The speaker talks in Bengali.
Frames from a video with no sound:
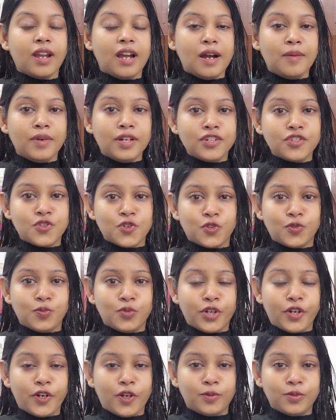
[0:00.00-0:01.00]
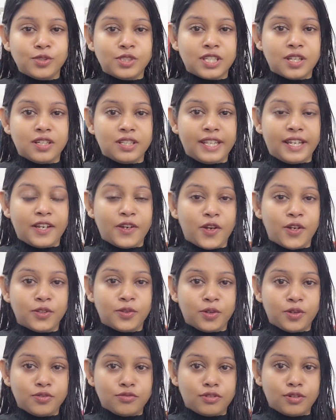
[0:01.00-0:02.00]
আমার চোখ মুখের অবস্থা দেখে হয়তো
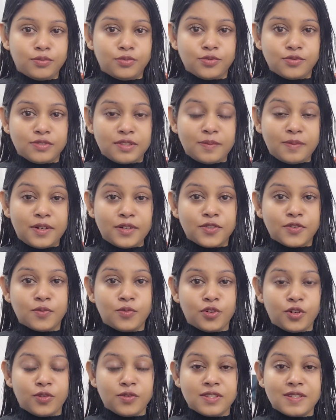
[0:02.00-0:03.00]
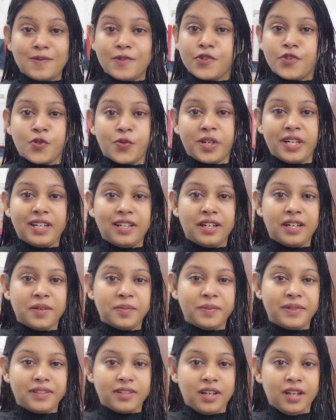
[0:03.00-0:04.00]
কিছুটা বুঝতে পারছো মনে হচ্ছে আমার শরীর খারাপ
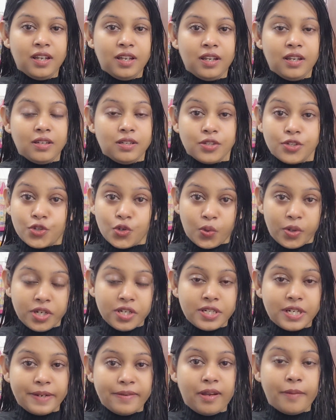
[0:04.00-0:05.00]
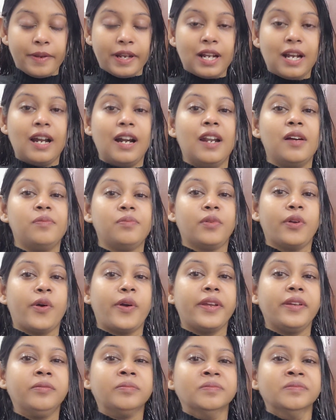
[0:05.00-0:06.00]
বাট শরীর সেভাবে খারাপ
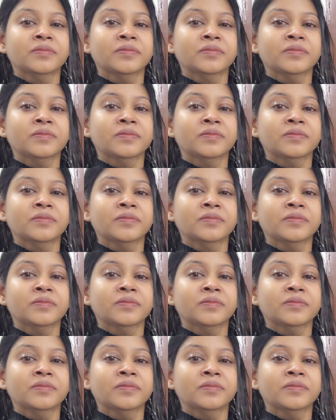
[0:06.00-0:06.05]
নয়